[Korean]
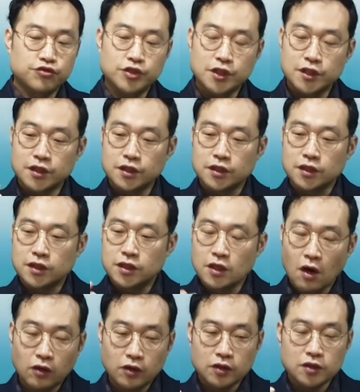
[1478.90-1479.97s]
우리는
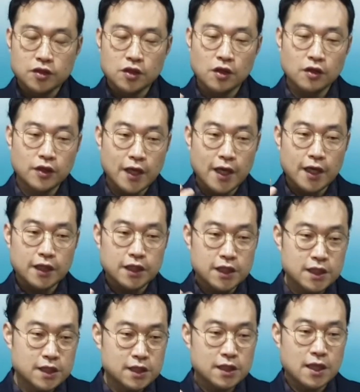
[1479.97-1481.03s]
역전의
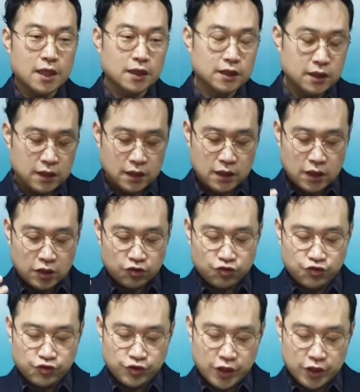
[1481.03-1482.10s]
인생을
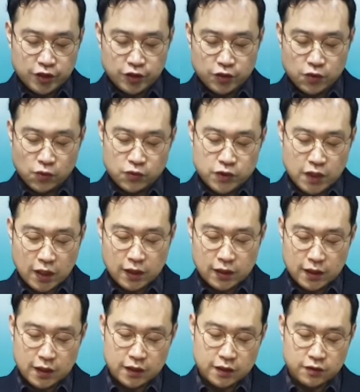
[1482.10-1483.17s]
누리는 존재가
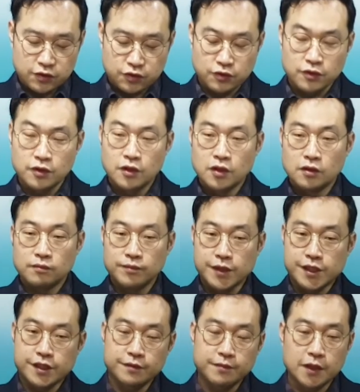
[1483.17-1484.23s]
되어야 될 줄
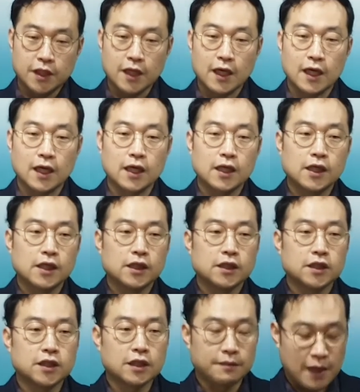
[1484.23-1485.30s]
믿습니다.
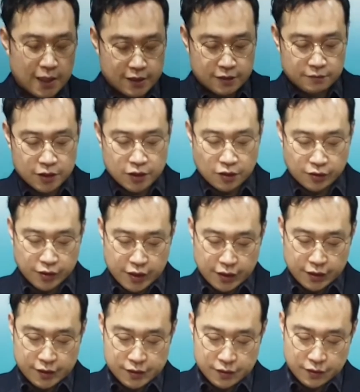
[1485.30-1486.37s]
이제 말씀을
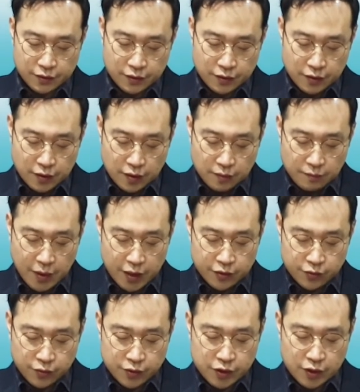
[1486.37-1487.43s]
정리하겠어요.
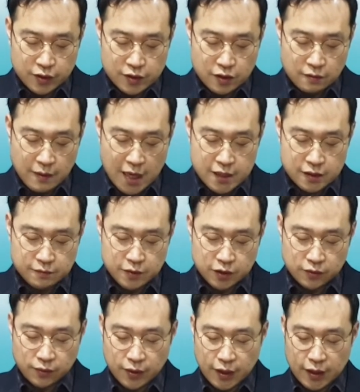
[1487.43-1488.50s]
베드로전서 말씀을
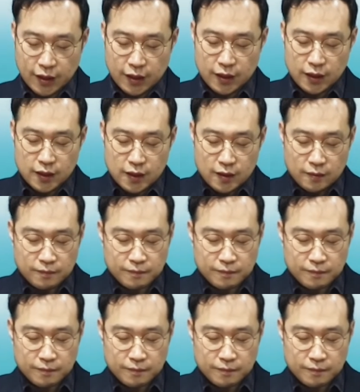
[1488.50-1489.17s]
통해